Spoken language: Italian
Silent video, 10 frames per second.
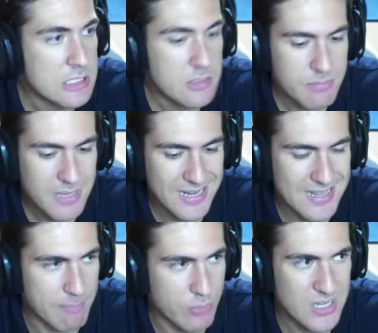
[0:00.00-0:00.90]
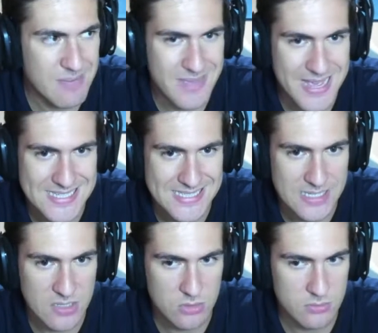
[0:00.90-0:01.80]
Per carità, potrebbe
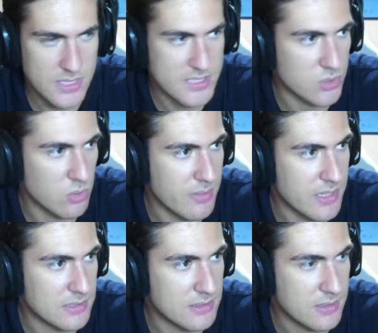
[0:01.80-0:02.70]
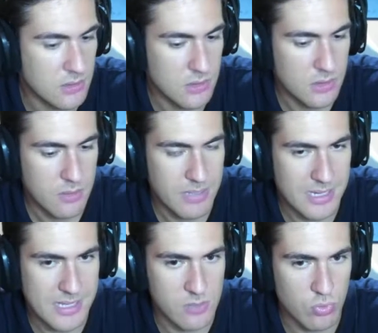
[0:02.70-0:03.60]
esserlo, assolutamente,
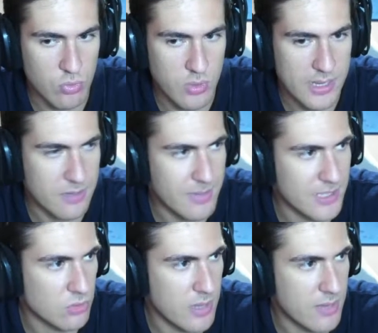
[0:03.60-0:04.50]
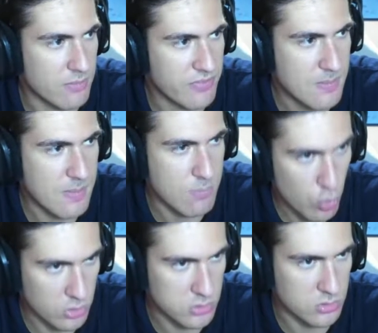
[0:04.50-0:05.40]
perché comunque, ripeto, è un film
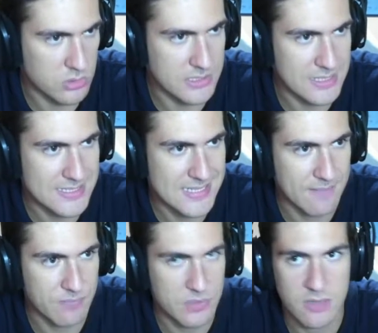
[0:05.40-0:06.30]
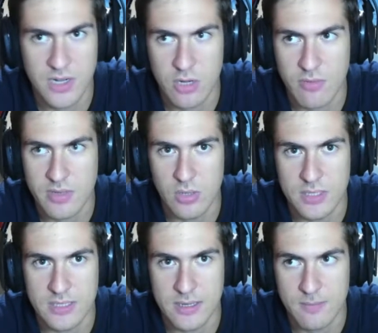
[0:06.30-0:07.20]
molto interessante, fa
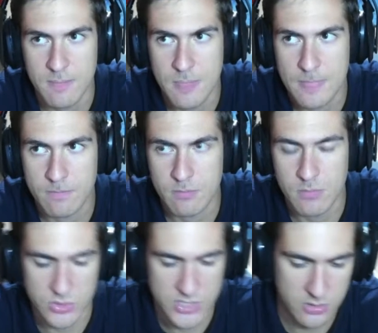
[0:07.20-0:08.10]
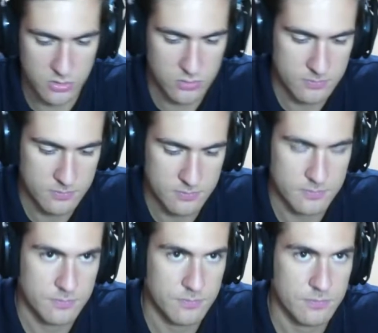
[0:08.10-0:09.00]
9,3, me lo segno.
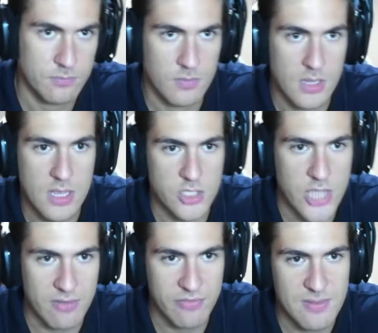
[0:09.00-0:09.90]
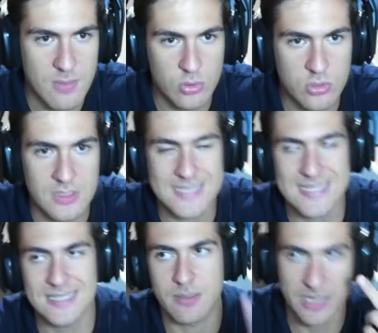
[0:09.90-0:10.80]
Cioè, è un film molto
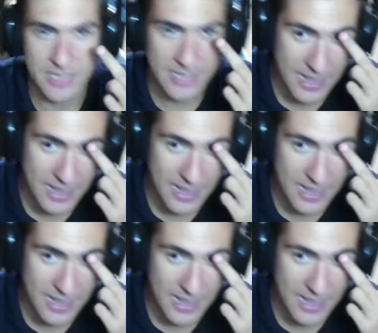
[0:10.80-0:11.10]
interessante perché